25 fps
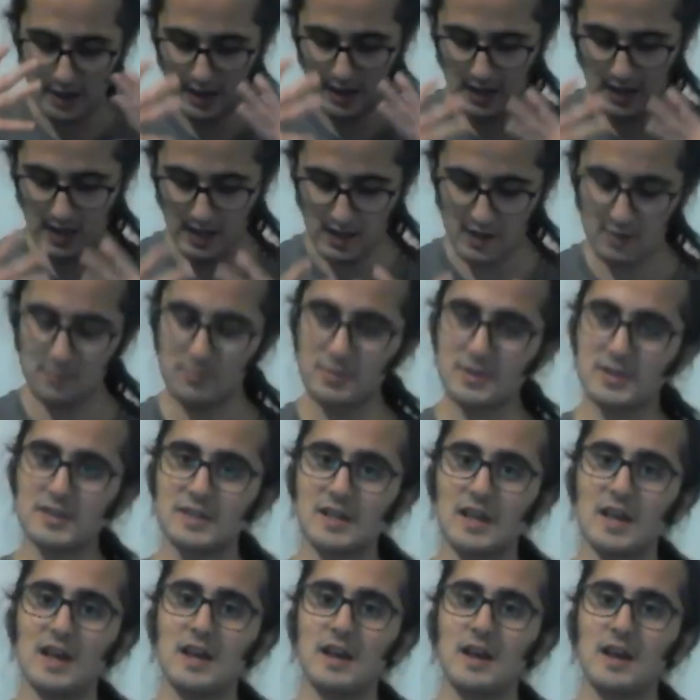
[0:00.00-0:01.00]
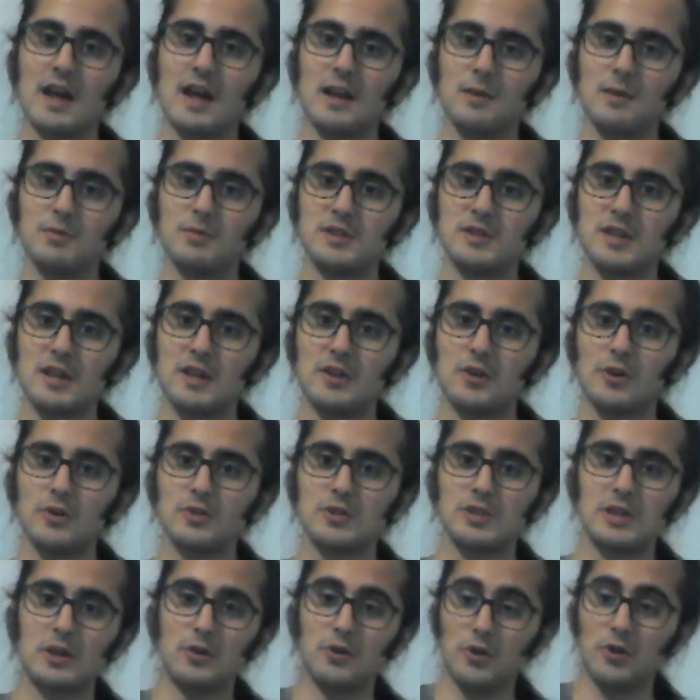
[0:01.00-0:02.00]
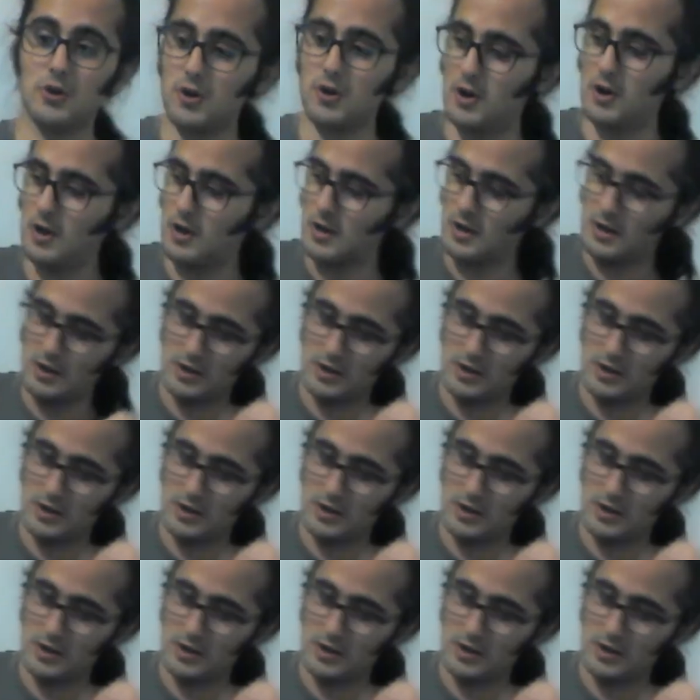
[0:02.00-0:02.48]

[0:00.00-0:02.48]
Elbise, elbiseyi gösteriyor.